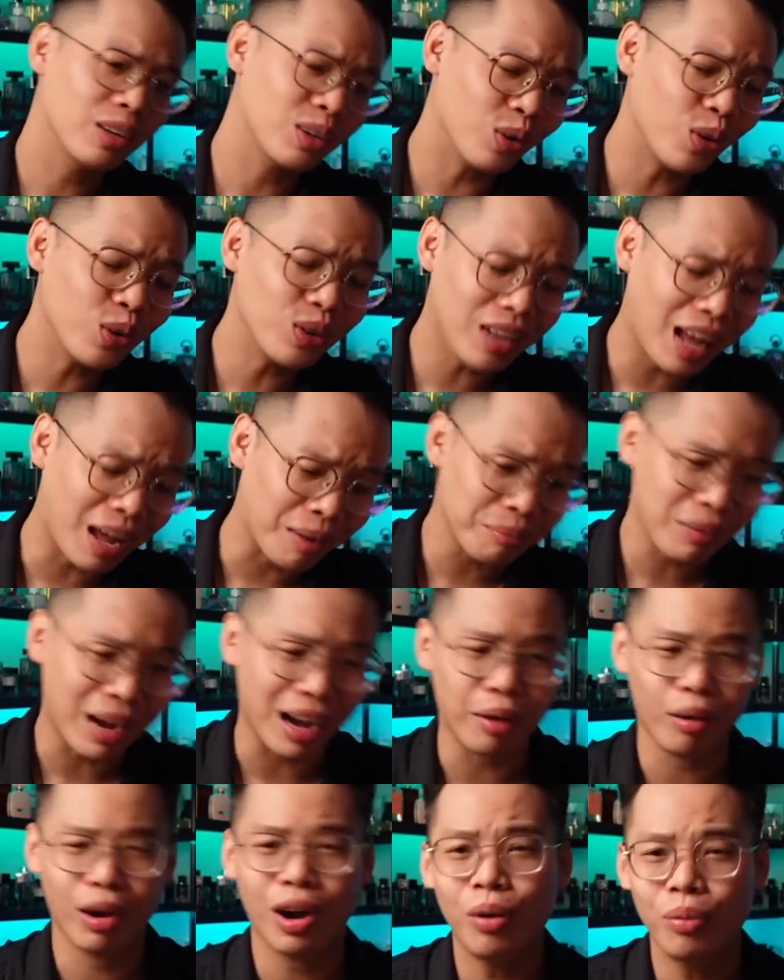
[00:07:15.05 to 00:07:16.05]
Tôi đảm
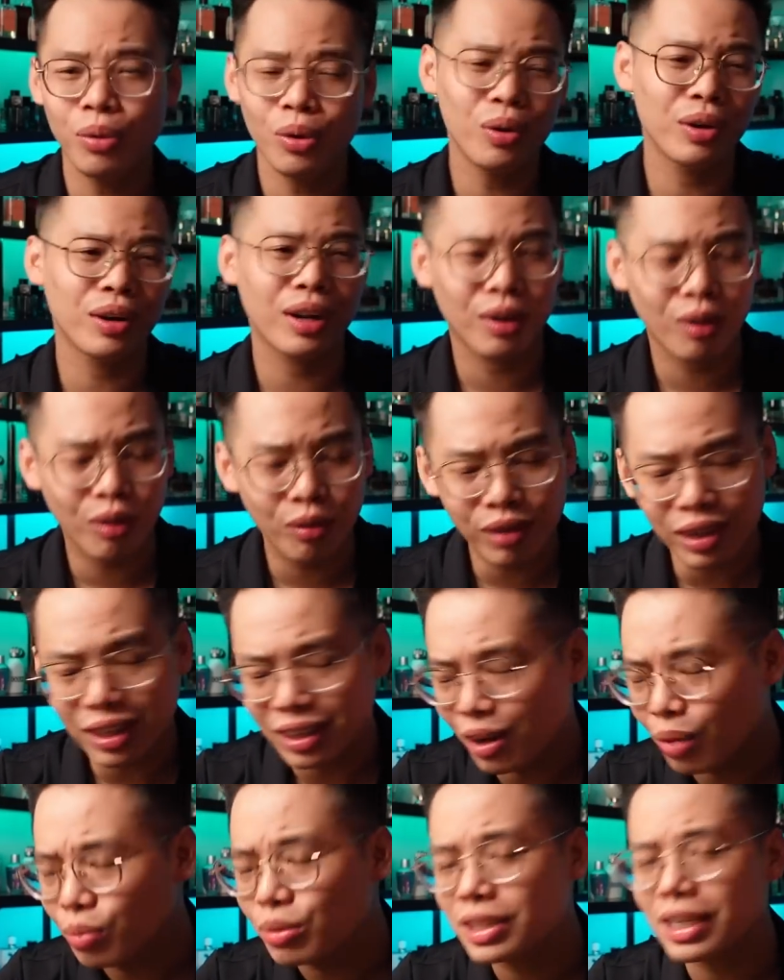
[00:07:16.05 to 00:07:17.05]
bảo các ông luôn là nó
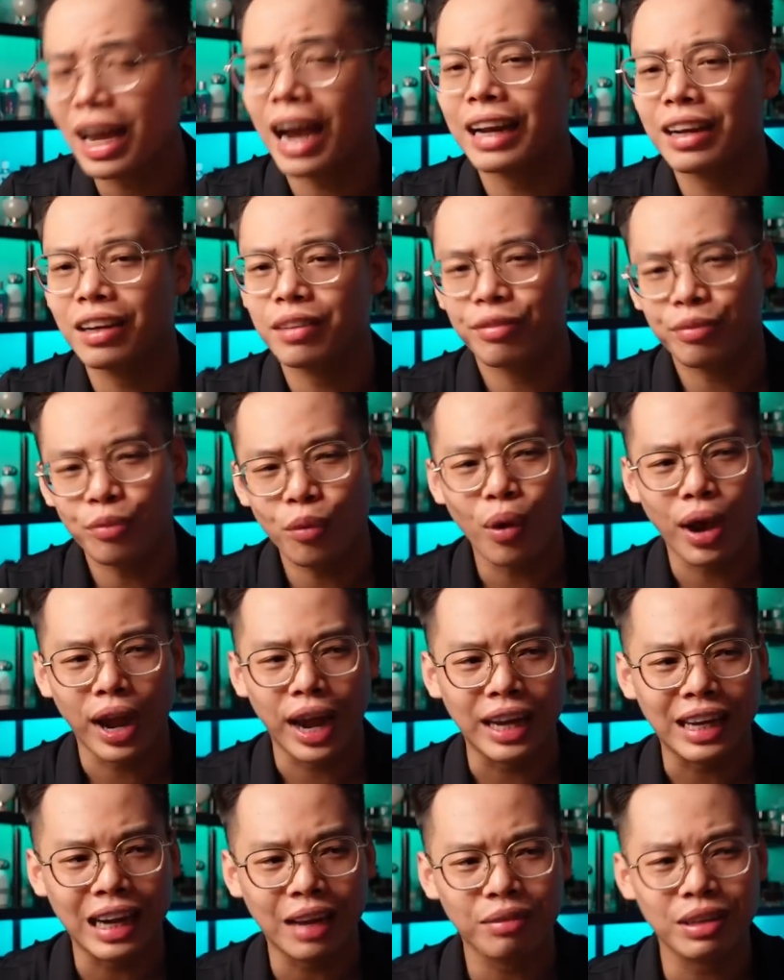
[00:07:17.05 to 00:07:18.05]
vẫn không xài được mùa
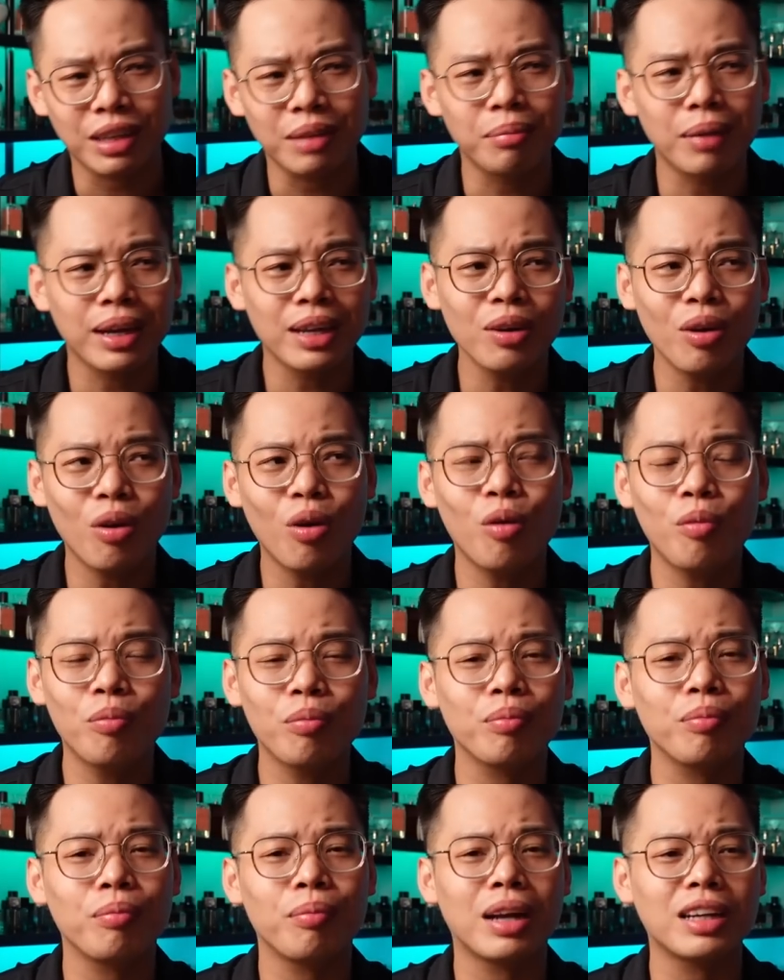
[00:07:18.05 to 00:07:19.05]
hè Tại vì mấy hôm
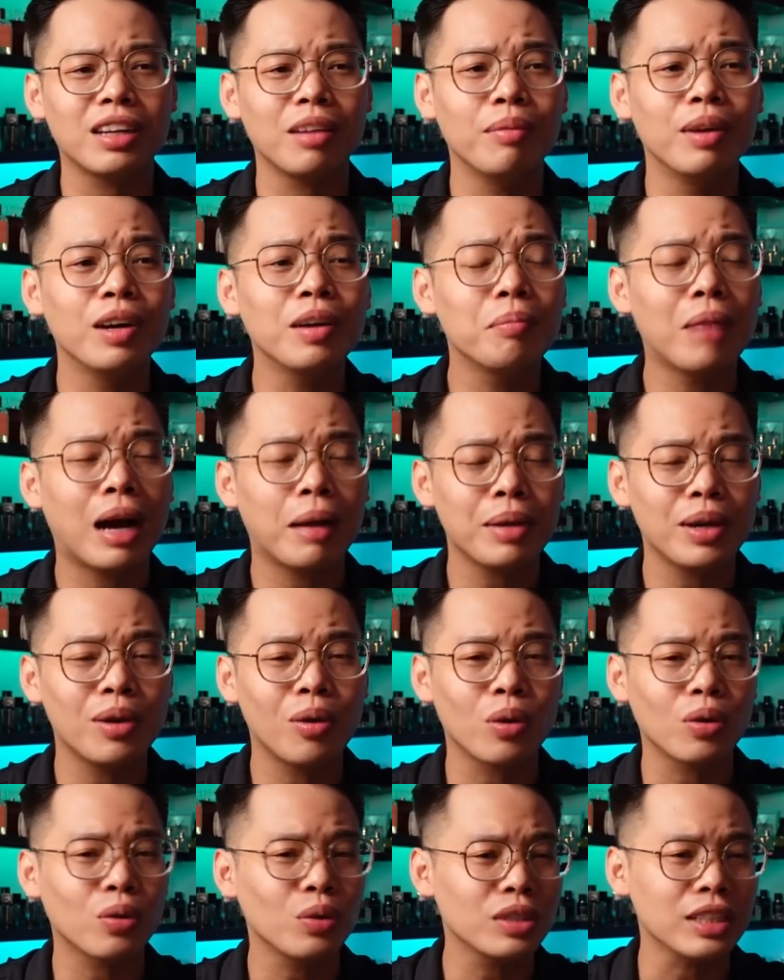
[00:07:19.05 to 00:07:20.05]
mà tầm hơn 30
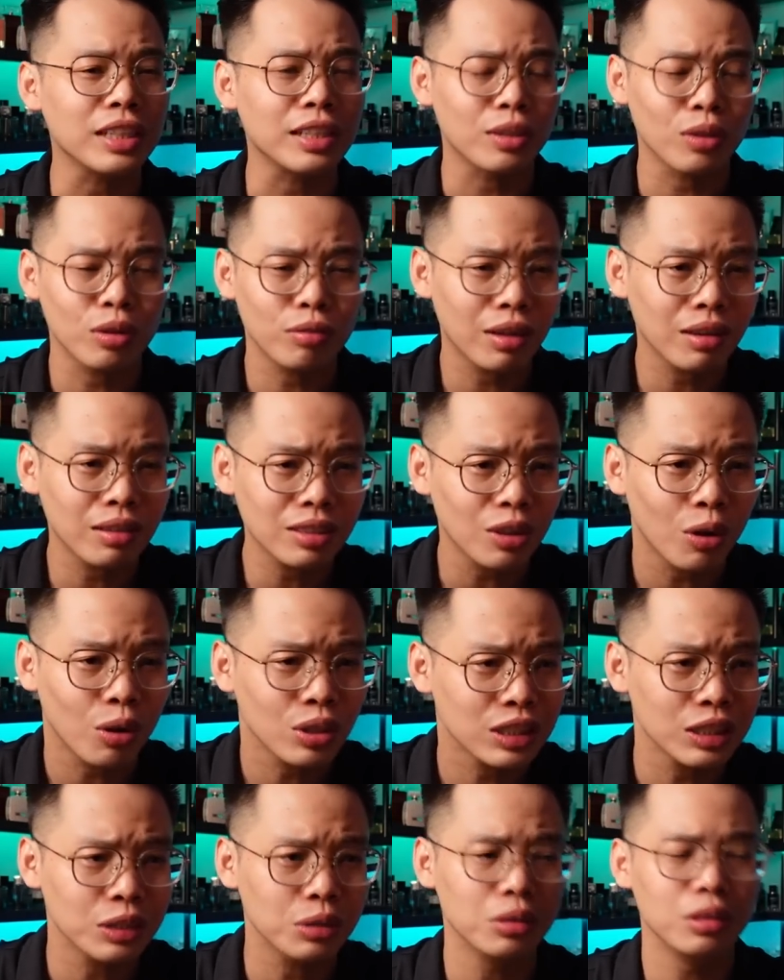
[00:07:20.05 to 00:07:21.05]
độ tôi xịt tôi vẫn
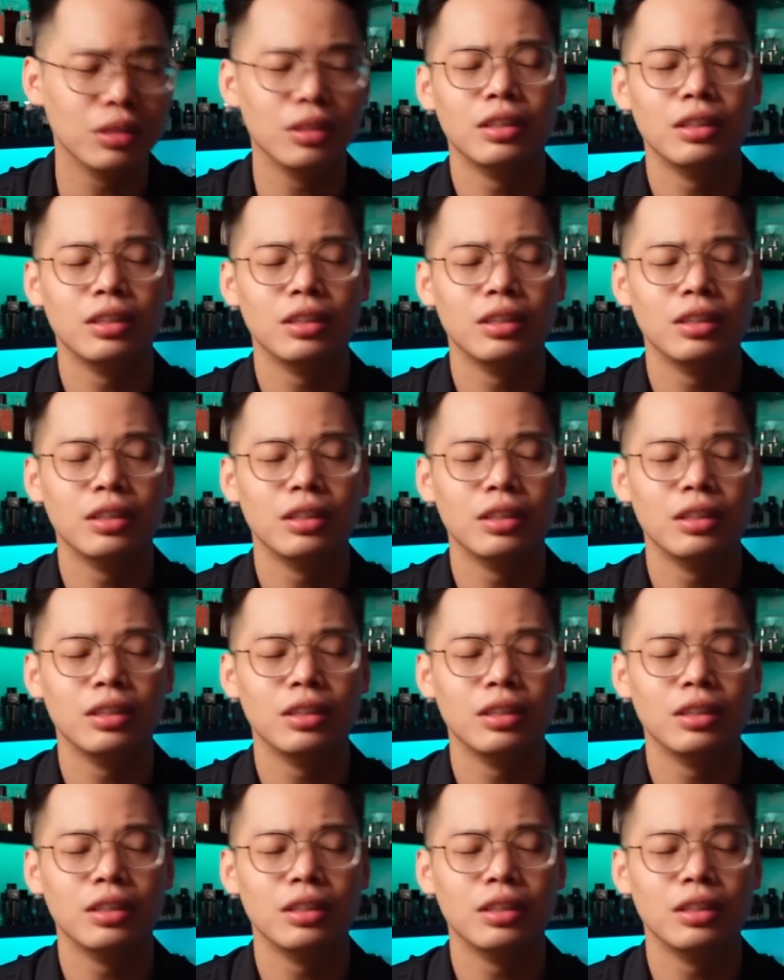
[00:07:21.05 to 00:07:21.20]
khó chịu